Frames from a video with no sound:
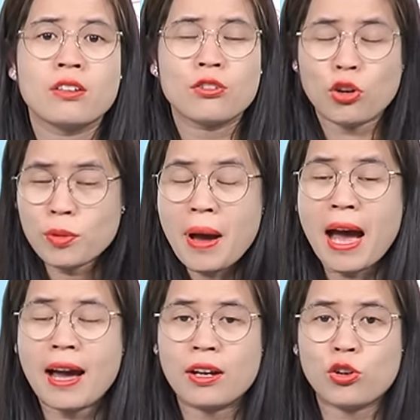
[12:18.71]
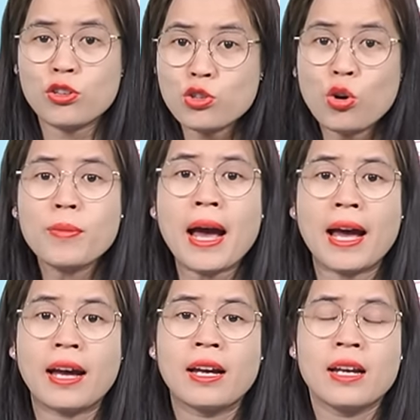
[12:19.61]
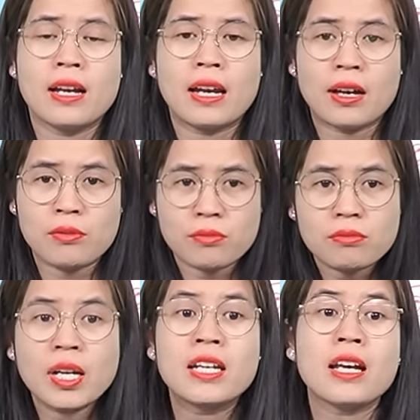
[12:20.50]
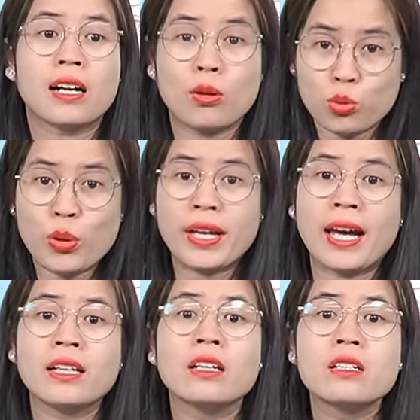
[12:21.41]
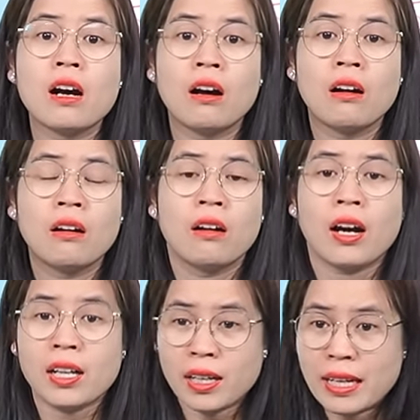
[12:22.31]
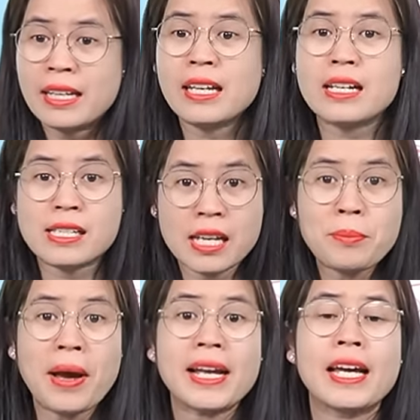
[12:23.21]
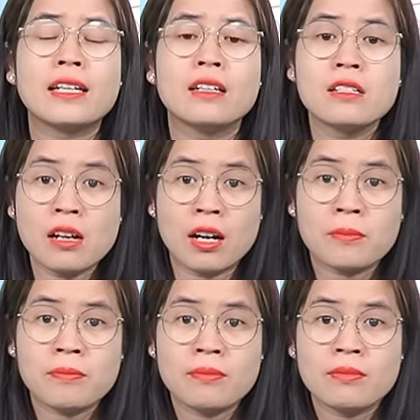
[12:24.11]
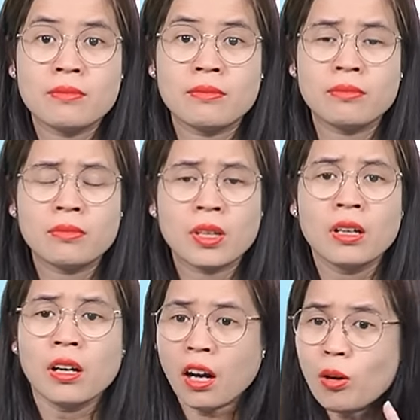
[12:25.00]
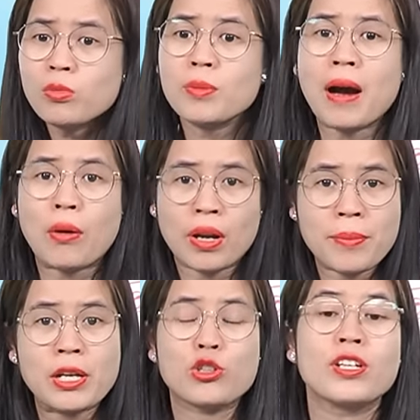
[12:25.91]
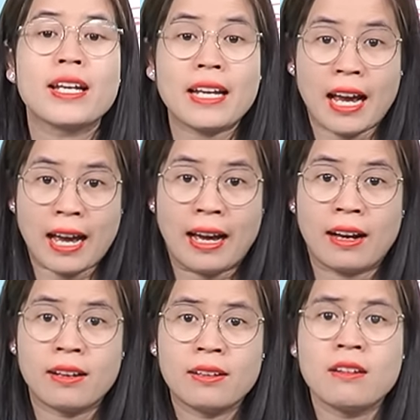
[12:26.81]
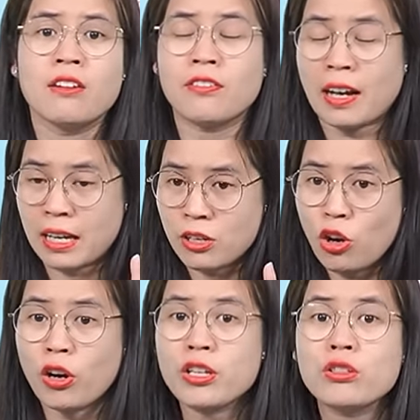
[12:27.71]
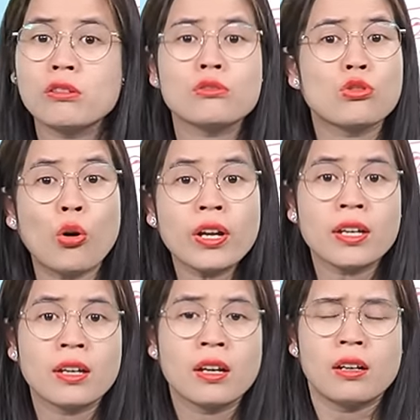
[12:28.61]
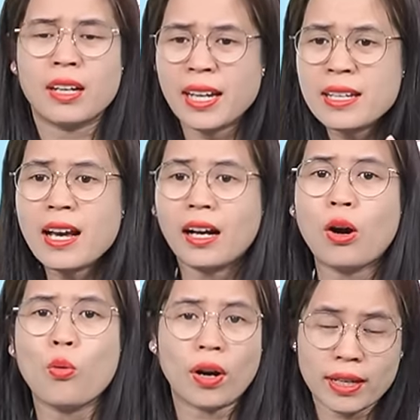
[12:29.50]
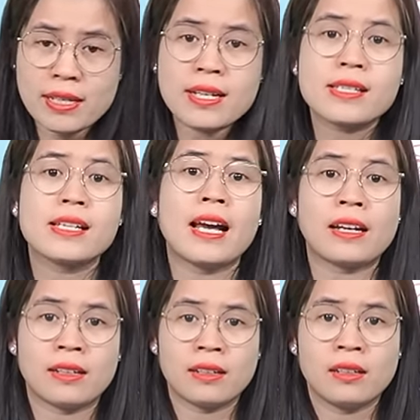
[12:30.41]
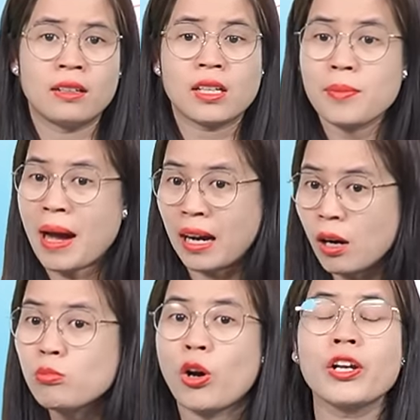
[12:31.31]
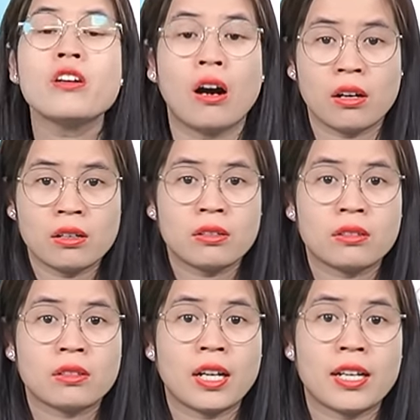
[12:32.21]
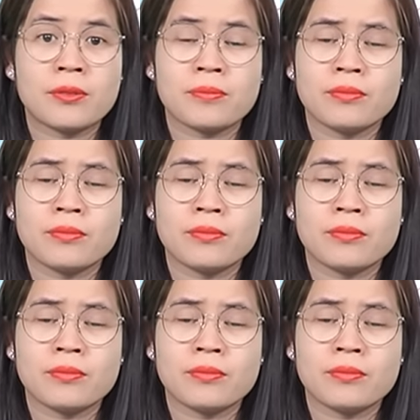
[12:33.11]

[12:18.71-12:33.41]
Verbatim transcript: nói bà nói dối bà là đến nhà cậu thủy ăn nhớ chưa hay là đến nhà dì mai ăn nhớ chưa ừ. không được bảo là mẹ cho đi ăn nhà hàng phải nói dối là đến nhà cậu hoặc đến nhà dì ăn thì bà không nói được đấy